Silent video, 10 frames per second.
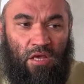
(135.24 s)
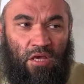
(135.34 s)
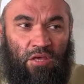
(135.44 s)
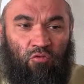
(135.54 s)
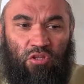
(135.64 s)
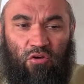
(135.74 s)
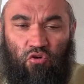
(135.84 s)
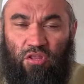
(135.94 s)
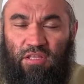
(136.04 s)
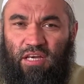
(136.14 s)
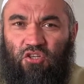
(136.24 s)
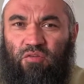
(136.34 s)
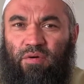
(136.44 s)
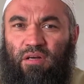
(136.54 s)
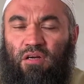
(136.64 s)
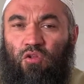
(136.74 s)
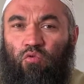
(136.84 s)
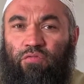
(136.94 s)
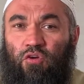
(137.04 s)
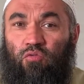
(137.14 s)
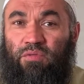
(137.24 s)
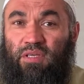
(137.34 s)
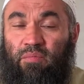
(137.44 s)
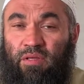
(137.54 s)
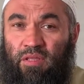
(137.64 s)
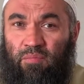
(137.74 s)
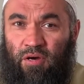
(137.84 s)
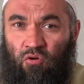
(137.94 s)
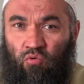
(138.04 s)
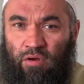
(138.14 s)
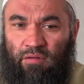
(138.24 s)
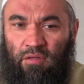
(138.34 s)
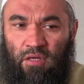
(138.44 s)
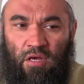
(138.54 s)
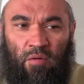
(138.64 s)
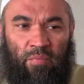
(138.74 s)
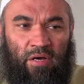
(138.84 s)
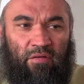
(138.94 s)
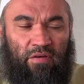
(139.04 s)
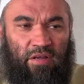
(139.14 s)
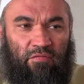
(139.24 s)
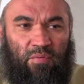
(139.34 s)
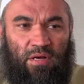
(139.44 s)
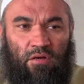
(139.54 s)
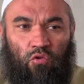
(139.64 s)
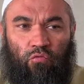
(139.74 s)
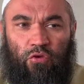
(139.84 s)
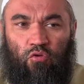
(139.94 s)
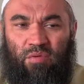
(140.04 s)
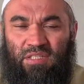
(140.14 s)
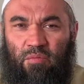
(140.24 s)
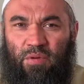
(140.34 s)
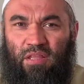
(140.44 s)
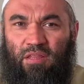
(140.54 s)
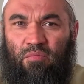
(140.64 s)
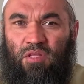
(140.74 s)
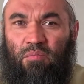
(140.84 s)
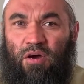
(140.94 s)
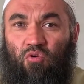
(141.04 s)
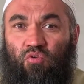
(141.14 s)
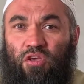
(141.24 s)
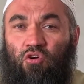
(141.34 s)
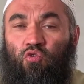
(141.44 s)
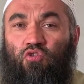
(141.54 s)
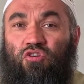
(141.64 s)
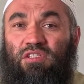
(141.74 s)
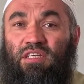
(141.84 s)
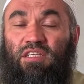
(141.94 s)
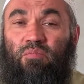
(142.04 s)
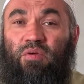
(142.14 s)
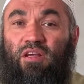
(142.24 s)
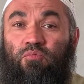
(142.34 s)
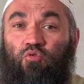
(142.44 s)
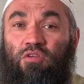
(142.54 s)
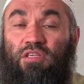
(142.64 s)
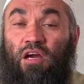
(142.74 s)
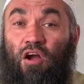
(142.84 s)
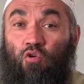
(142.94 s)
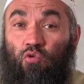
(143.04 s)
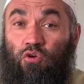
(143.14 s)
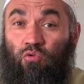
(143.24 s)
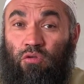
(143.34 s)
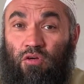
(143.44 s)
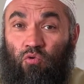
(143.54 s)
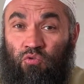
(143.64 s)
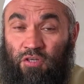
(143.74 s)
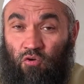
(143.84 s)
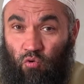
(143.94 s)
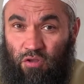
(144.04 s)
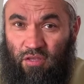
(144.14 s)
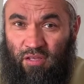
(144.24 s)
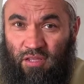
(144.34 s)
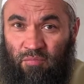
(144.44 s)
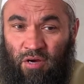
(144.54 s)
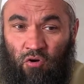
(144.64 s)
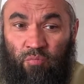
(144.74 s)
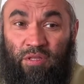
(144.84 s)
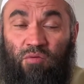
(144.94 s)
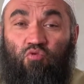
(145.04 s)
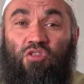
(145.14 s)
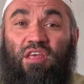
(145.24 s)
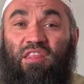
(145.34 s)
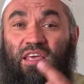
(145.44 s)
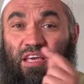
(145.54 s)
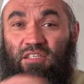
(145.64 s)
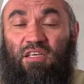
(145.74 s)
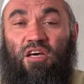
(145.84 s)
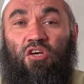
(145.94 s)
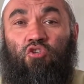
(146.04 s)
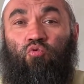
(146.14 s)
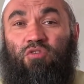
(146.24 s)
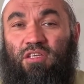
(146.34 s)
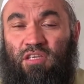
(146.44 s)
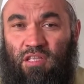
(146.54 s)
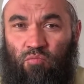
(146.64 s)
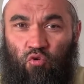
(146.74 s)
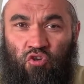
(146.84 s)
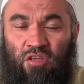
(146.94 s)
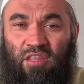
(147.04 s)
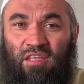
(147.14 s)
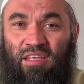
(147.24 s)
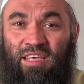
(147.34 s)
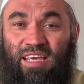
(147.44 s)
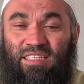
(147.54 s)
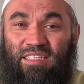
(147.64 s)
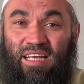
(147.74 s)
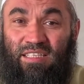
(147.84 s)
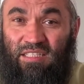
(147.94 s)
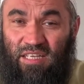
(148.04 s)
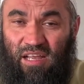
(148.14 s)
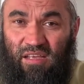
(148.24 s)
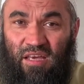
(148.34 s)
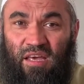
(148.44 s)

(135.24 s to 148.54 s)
И вот точно так же Баракалуфикум тема Табарука – Поговорив, Баракалуфикум, о запретном табаруке, хочется теперь обсудить, а какой он узаконенный табарук. Потому что это и есть суть единобожия, это и есть та цель,